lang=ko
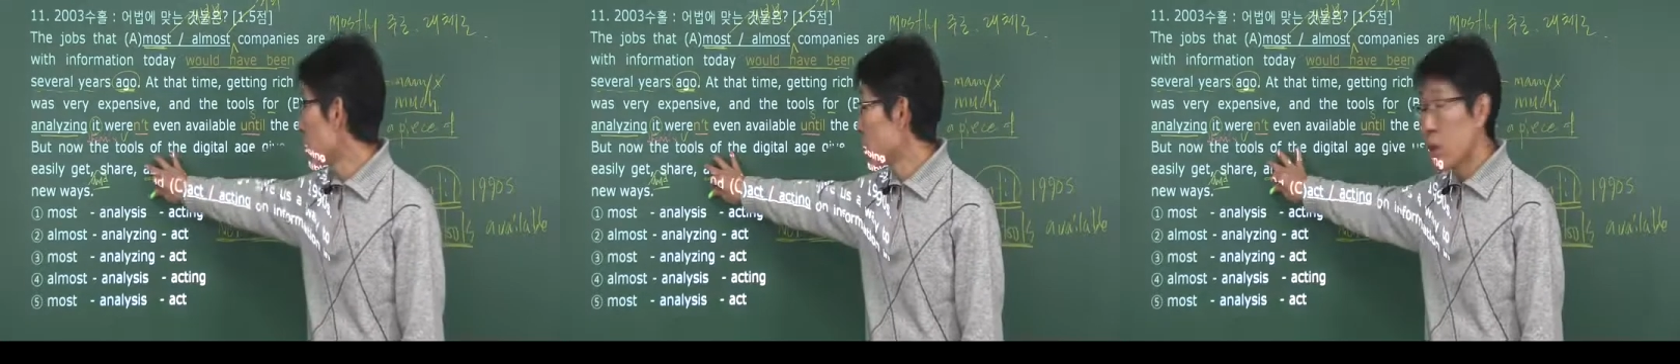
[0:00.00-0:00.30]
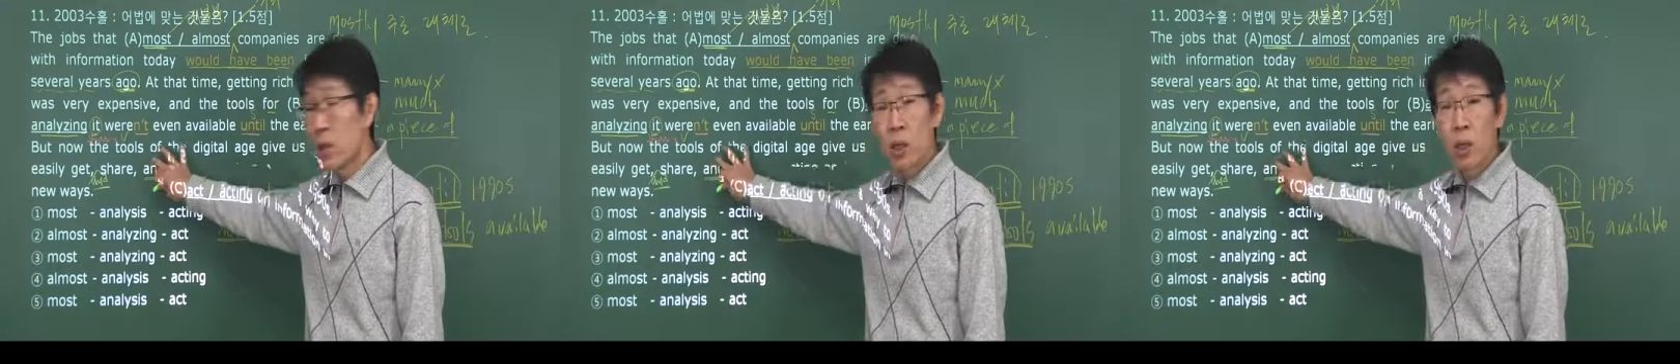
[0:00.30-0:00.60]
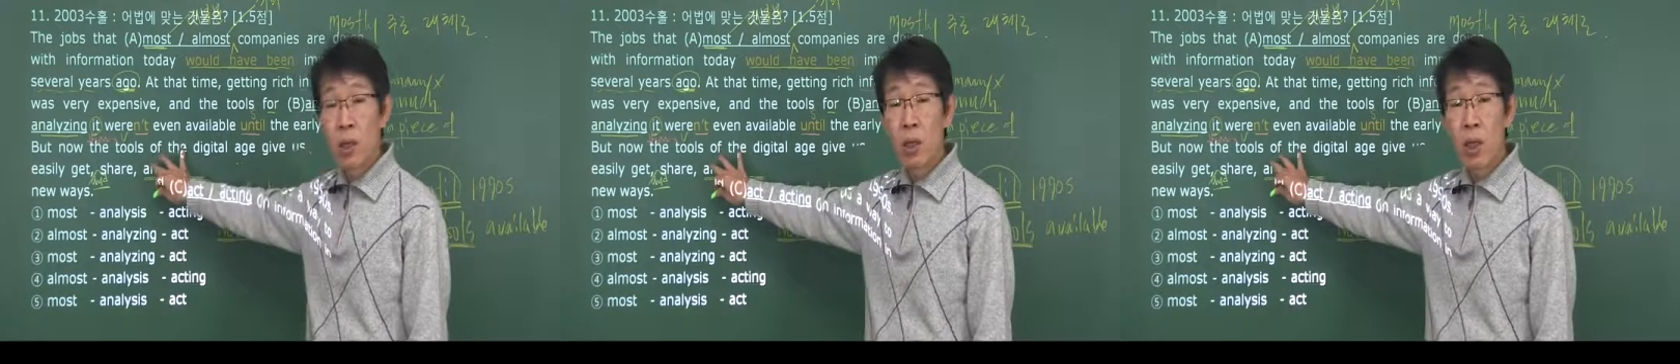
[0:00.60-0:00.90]
생각된
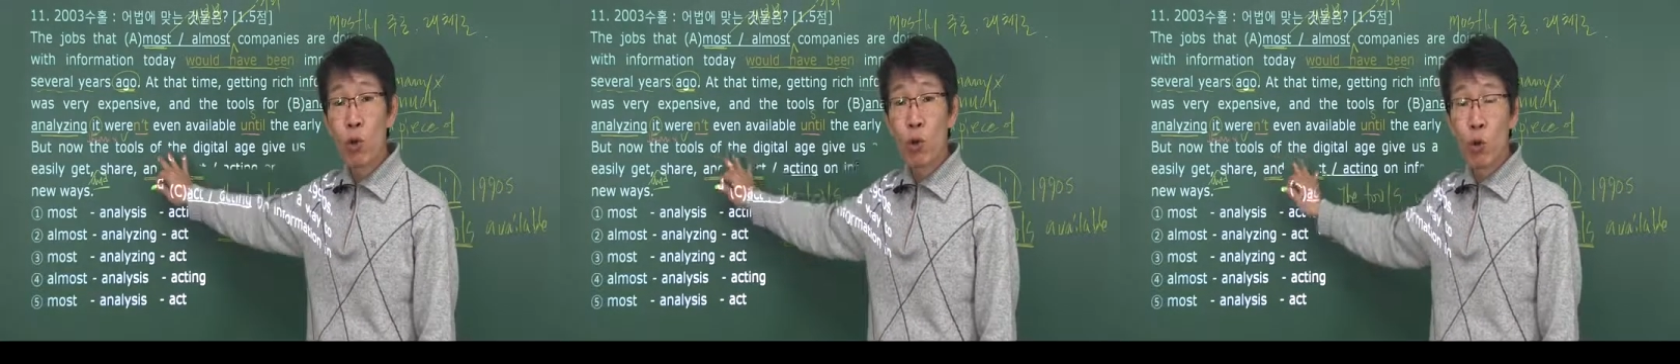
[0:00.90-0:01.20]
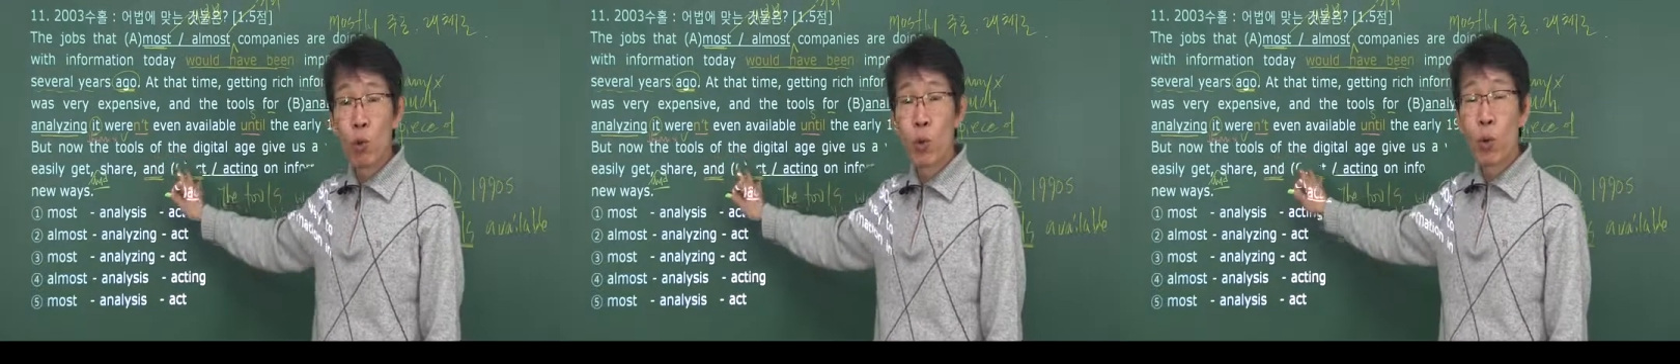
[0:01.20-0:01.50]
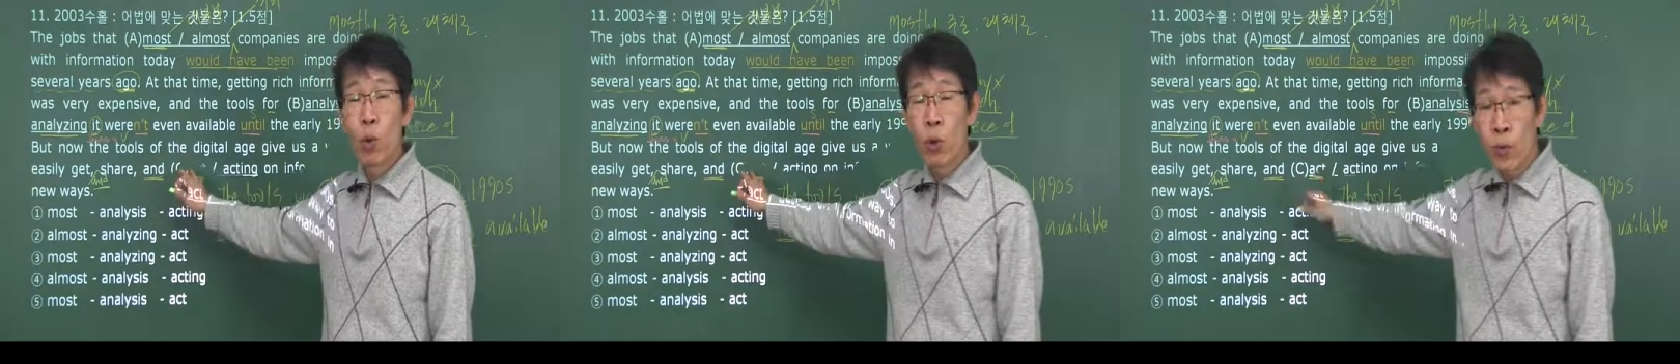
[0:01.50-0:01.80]
상태에서 계속
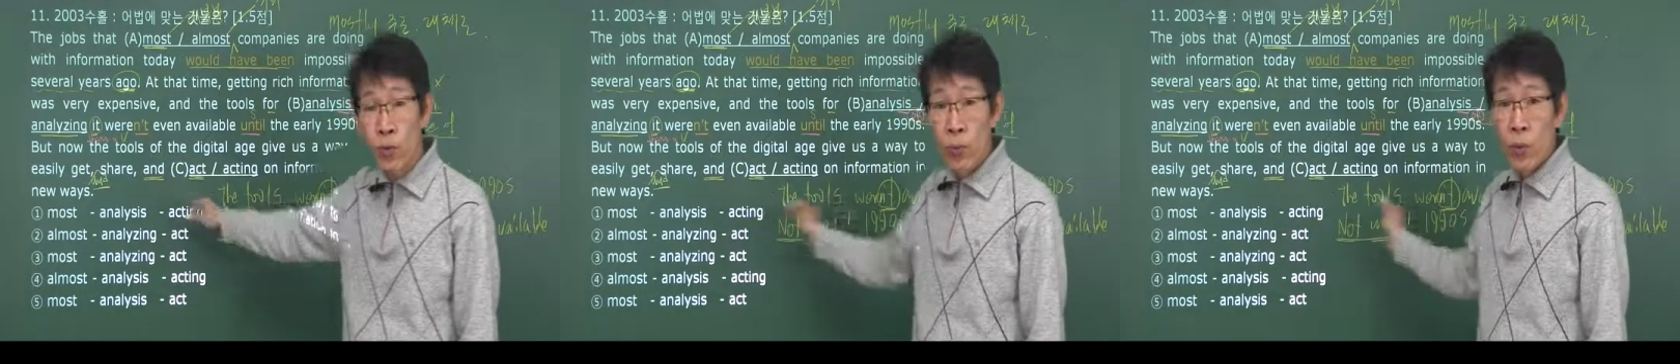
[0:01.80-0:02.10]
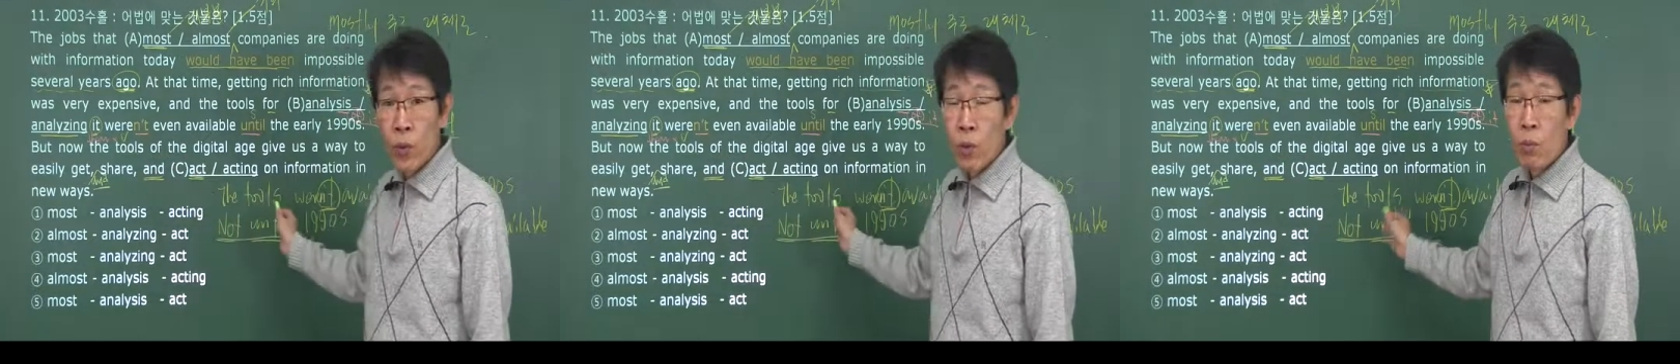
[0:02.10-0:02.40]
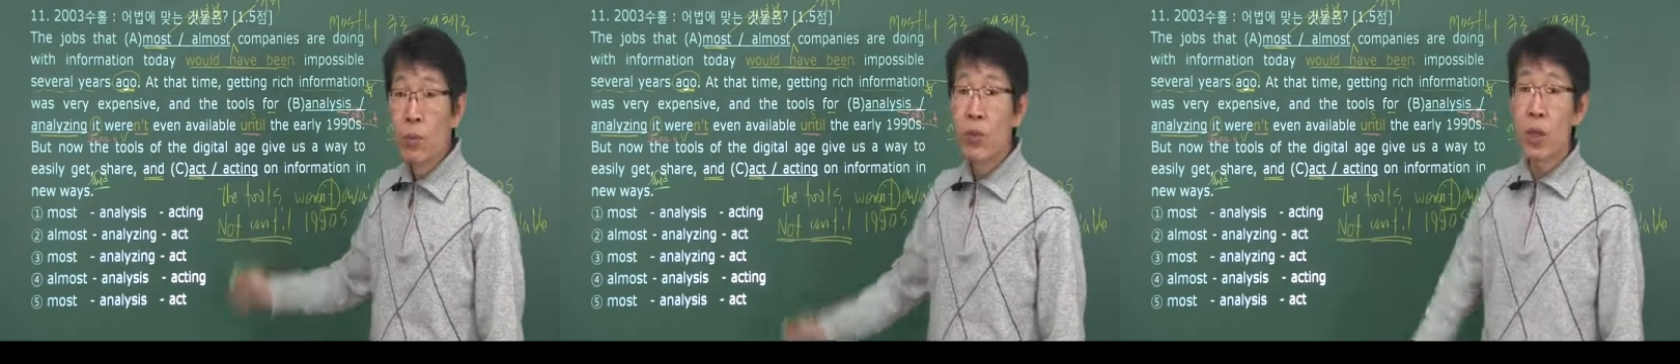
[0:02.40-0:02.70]
수정법으로
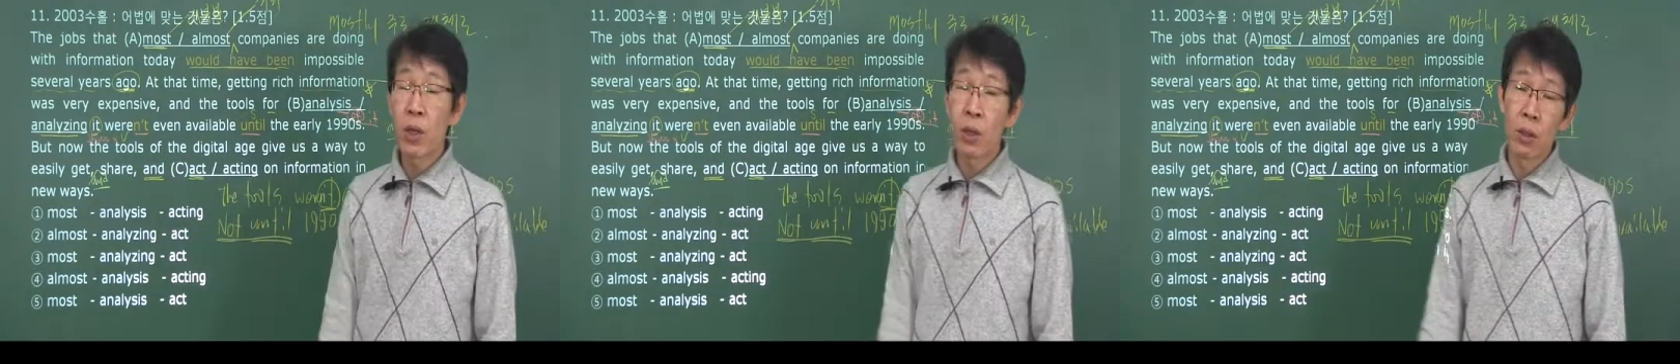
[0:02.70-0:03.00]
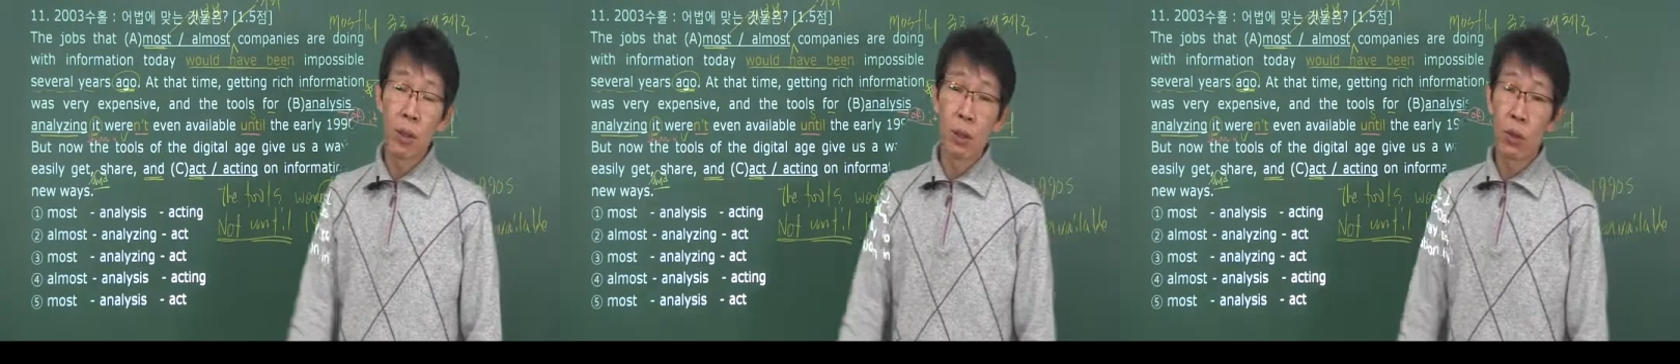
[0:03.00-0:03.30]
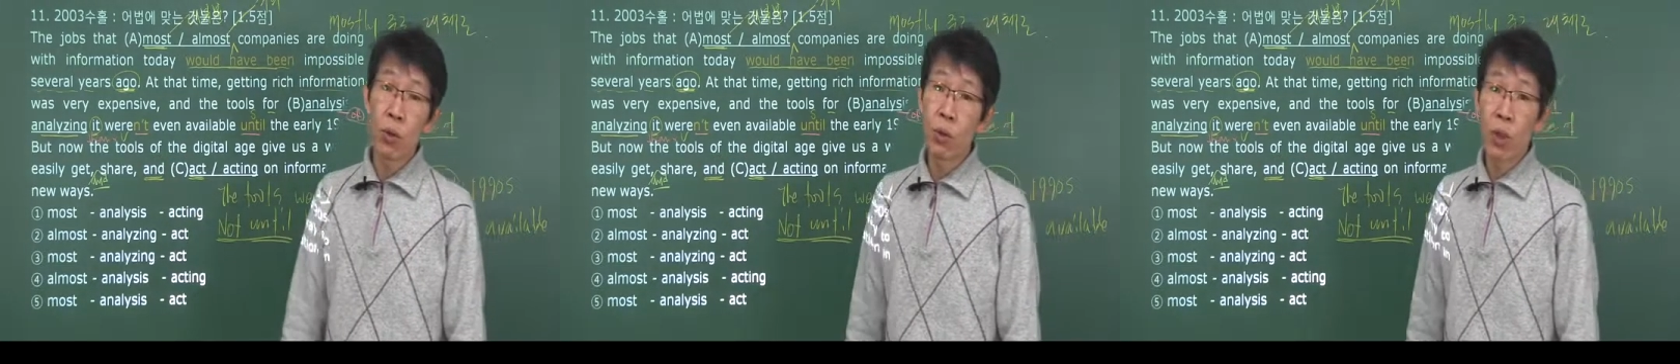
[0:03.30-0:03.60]
분사형으로